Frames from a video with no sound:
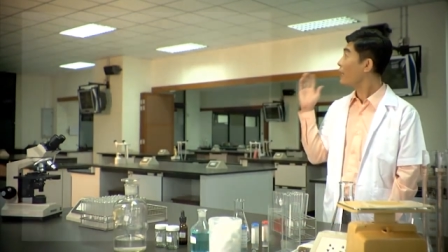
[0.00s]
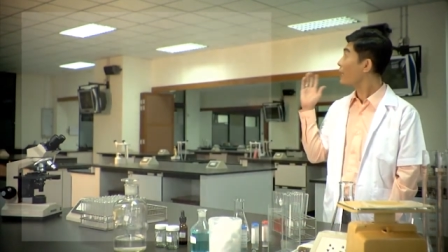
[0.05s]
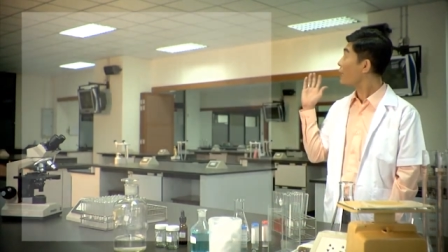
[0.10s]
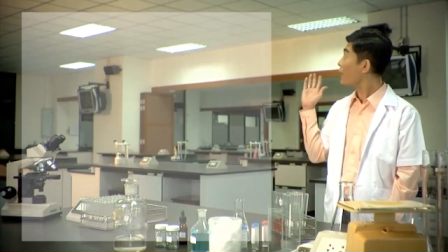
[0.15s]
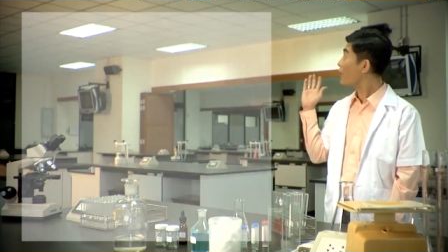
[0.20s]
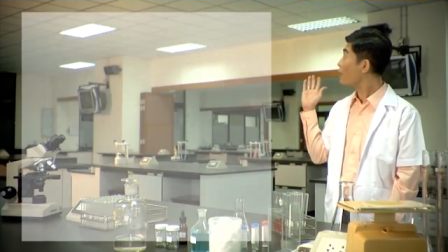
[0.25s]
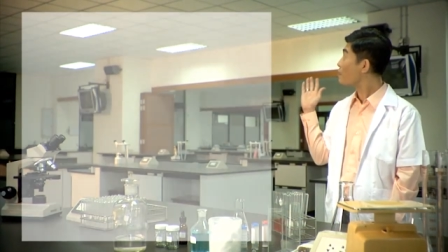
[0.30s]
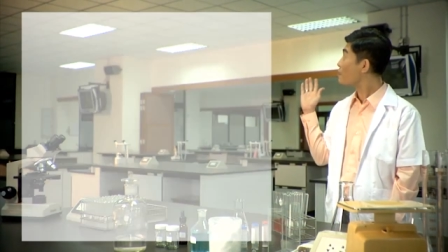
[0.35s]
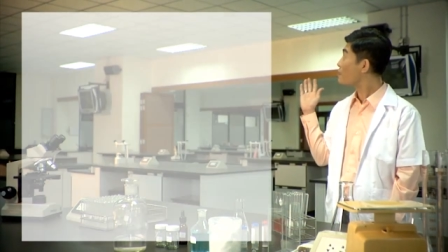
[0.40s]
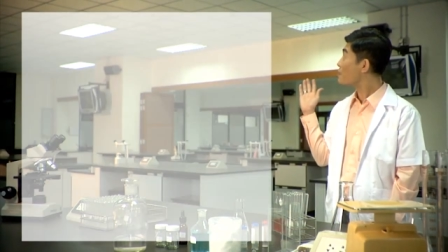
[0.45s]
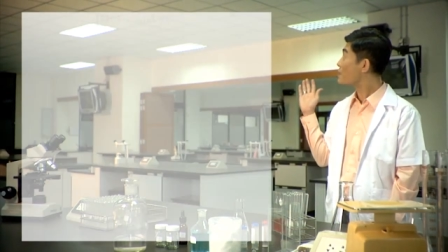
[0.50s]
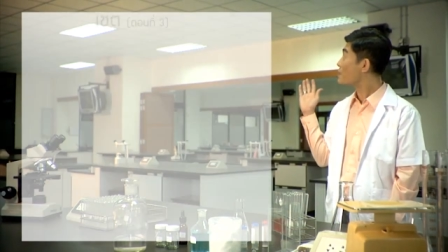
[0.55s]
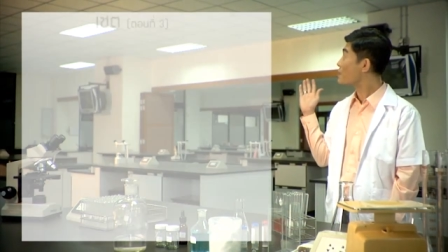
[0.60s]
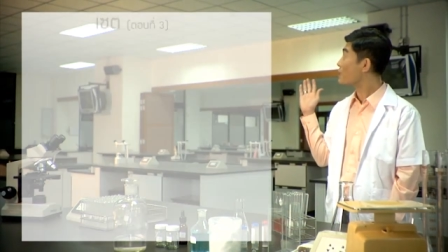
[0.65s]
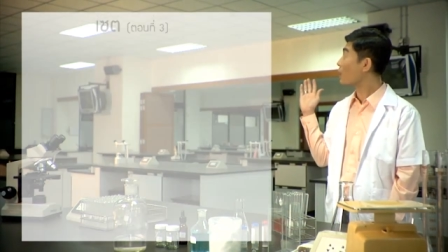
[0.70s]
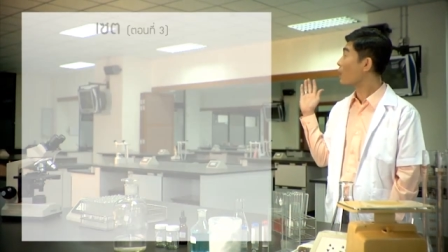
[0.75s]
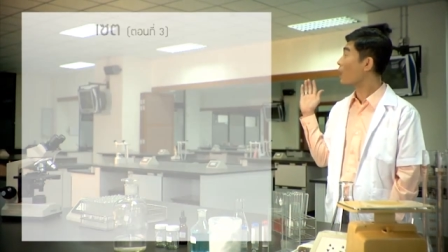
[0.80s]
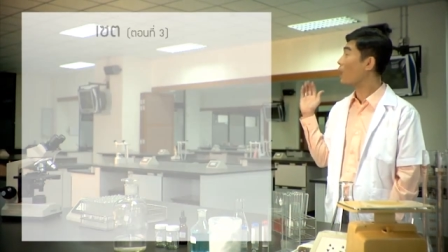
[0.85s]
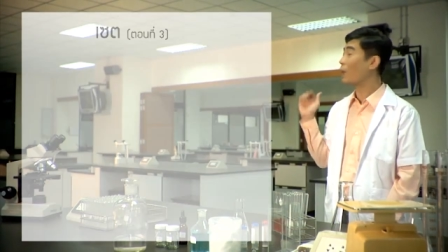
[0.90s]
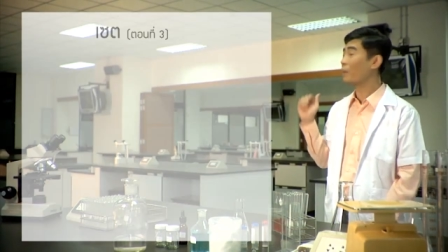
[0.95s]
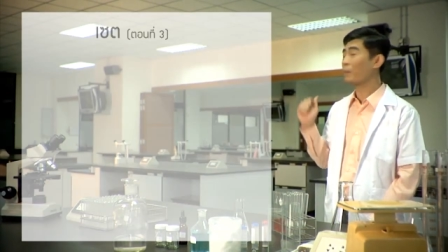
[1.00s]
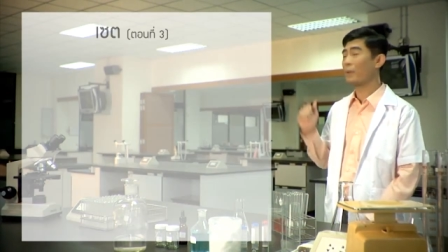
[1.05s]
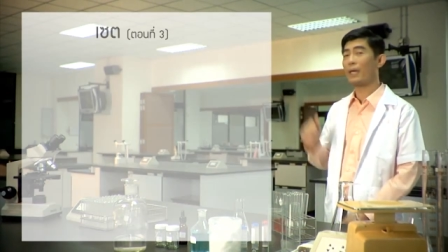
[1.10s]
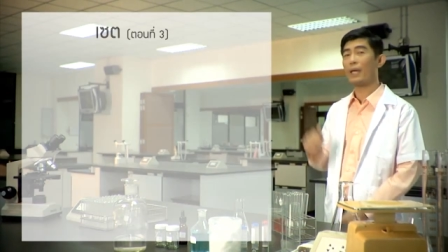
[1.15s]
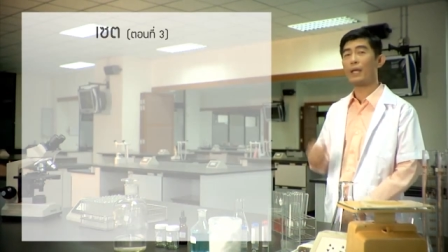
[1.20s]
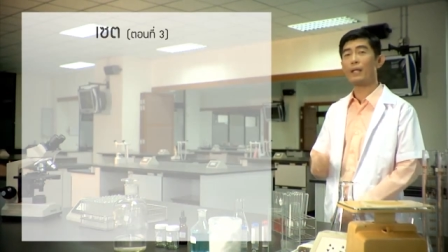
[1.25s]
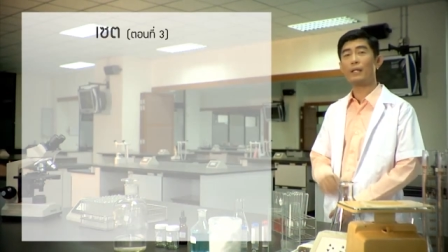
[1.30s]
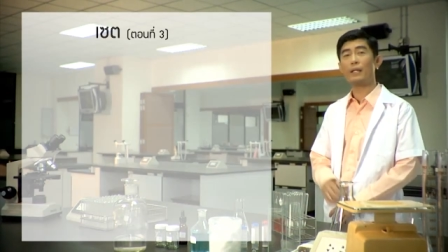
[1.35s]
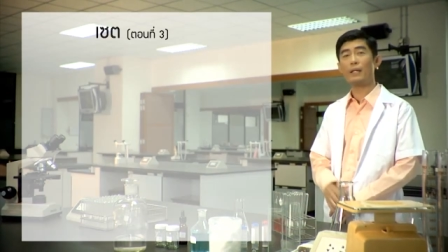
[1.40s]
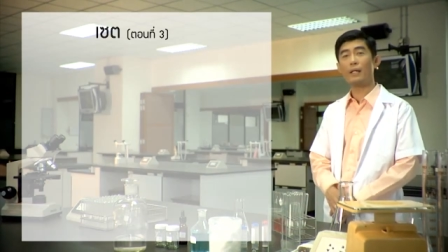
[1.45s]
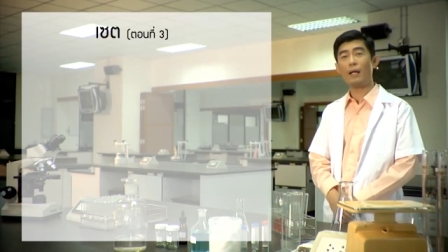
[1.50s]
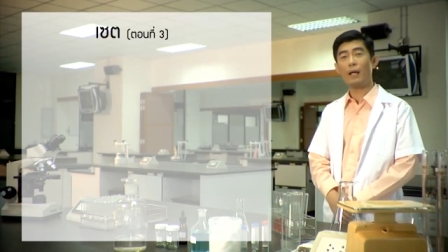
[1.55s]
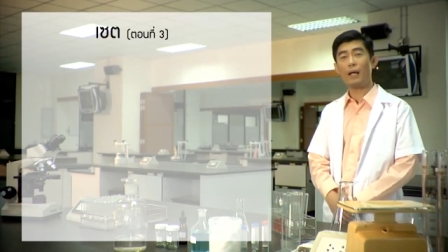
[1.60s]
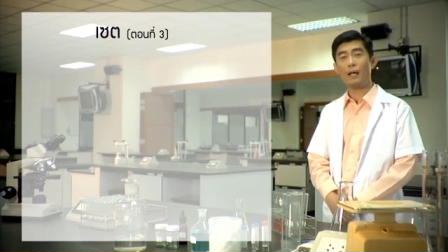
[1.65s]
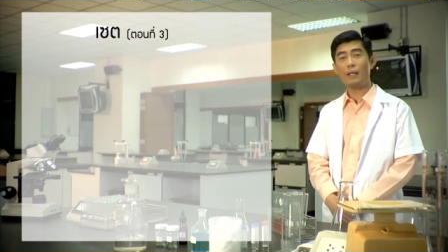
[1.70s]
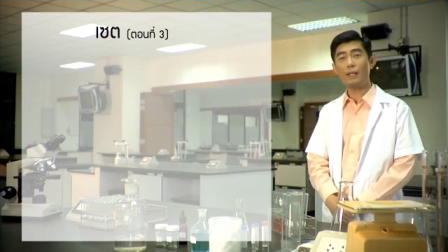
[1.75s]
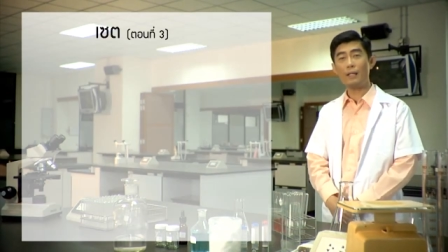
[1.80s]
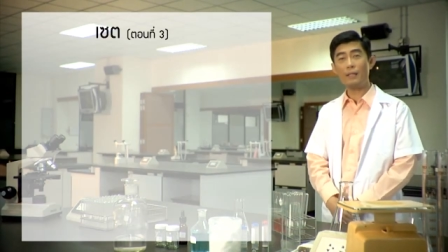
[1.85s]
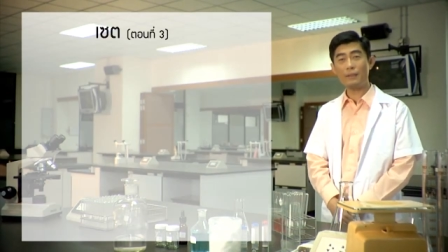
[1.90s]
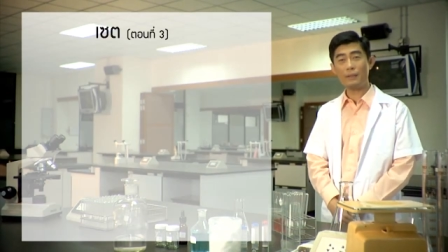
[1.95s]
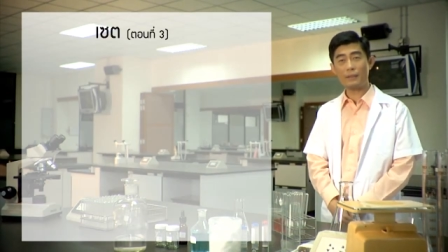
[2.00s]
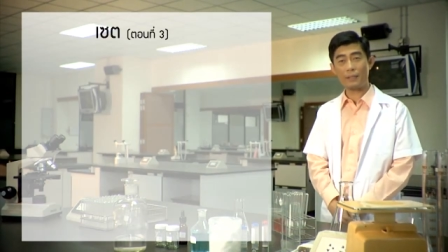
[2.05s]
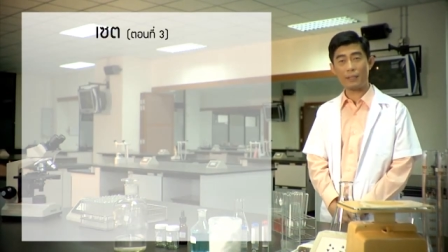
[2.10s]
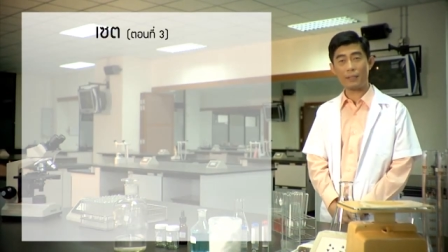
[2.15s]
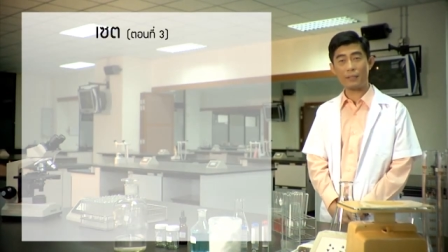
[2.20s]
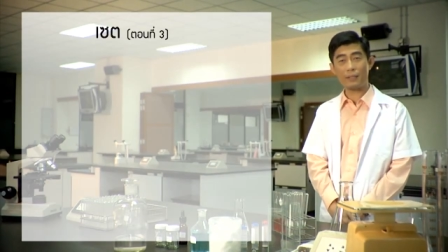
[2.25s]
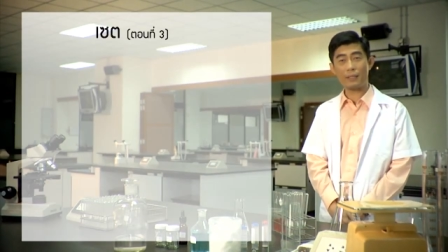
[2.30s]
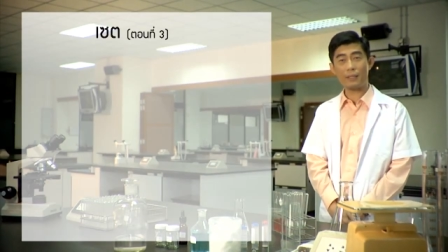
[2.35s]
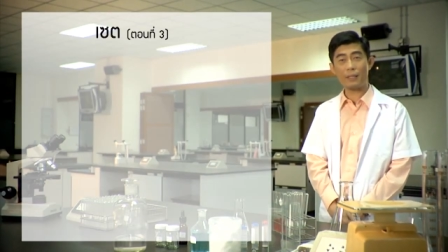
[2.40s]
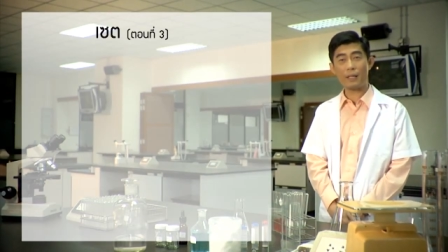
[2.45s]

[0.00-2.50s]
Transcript: เรียนครับจากขอบเขตเนื้อหาเรื่องเซต